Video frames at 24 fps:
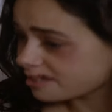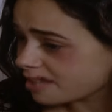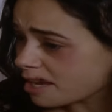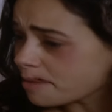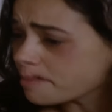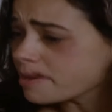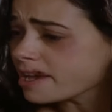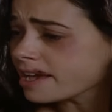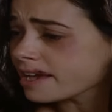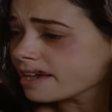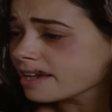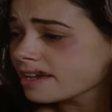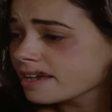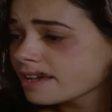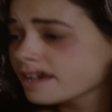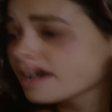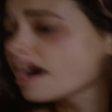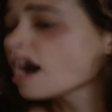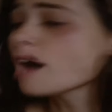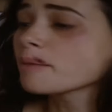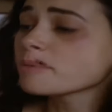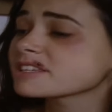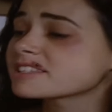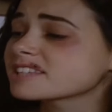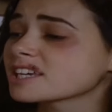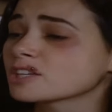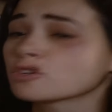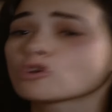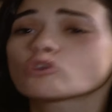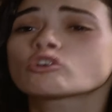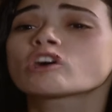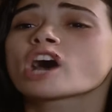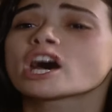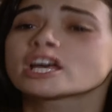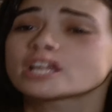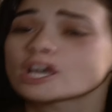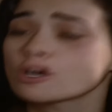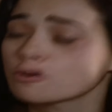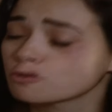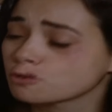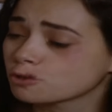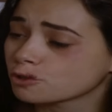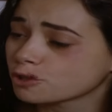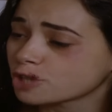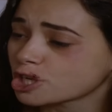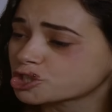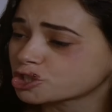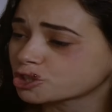Değil mi? Ama sen o kara
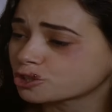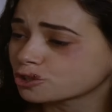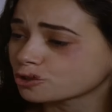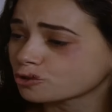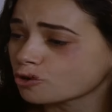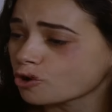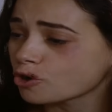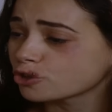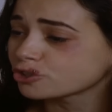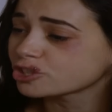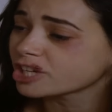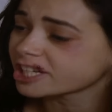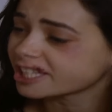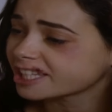kuru Reşit'in koynuna